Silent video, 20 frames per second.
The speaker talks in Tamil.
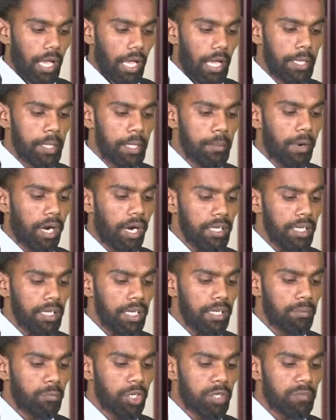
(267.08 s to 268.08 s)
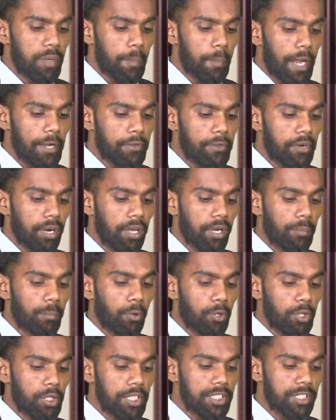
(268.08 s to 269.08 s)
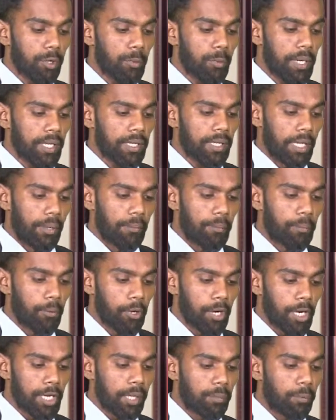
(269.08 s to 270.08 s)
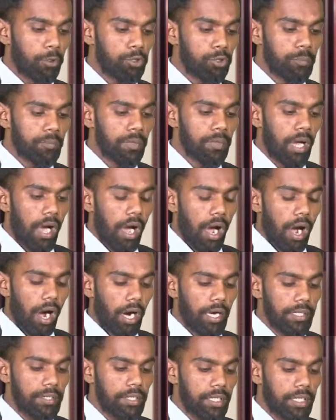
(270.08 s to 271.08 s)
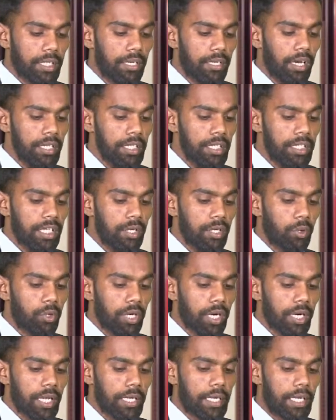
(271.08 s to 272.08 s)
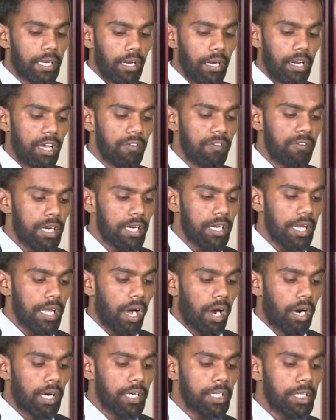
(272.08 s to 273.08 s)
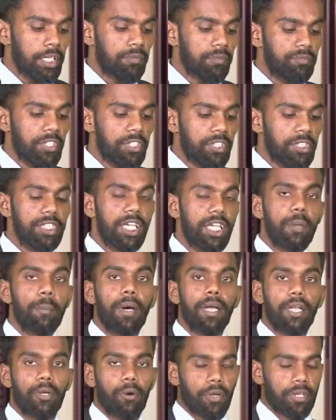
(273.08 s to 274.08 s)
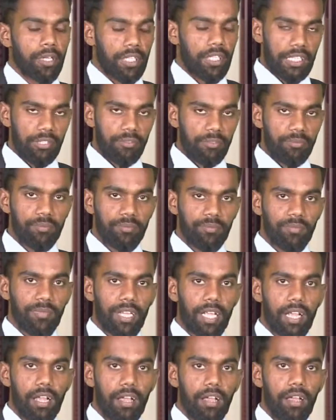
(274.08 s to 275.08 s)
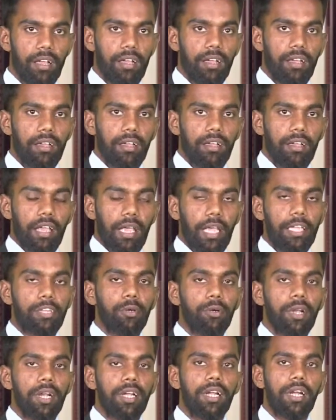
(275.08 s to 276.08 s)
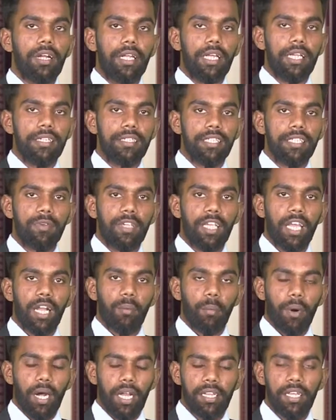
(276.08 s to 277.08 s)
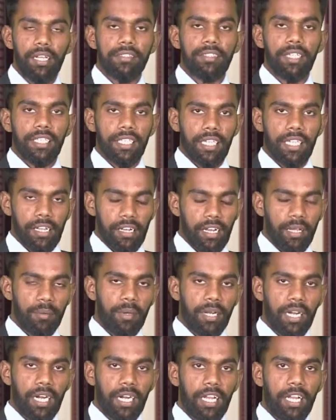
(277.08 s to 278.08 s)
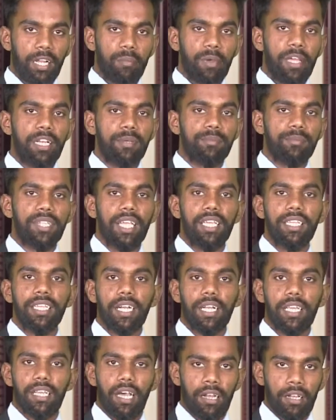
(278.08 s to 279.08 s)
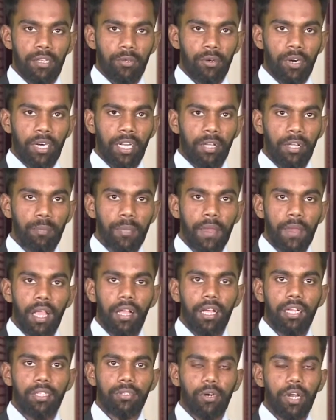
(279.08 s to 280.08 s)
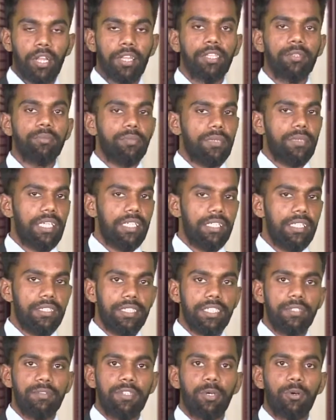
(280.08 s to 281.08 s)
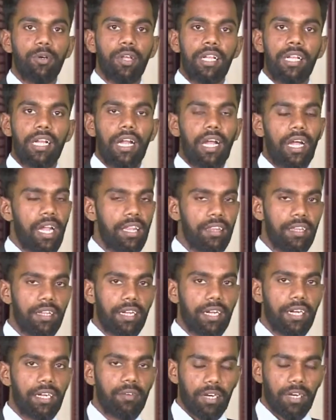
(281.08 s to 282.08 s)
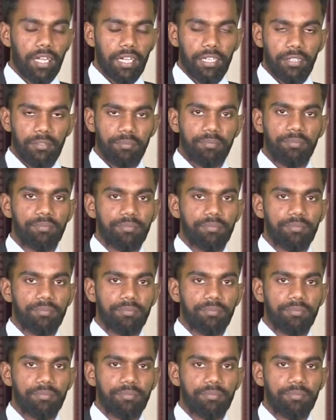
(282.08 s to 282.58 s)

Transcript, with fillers: எனினும் ஆட்ட நேர முடிவில் பேர்சலோனா போட்டியை சமப்படுத்த போராடிய போதும் ஐந்திற்கு நான்கு என்ற கோல் கணக்கில் லெவாண்டே அணியிடம் வெற்றியை பறிகொடுத்தது இத்துடன் டிடி டிவியின் மனத்தியல செய்திகள் நிறைவேறுகின்றன மேலும் செய்திகளை அறிந்து கொள்ள தொடர்ந்தும் டிடி டிவியுடன் இணைந்திருங்கள் வணக்கம்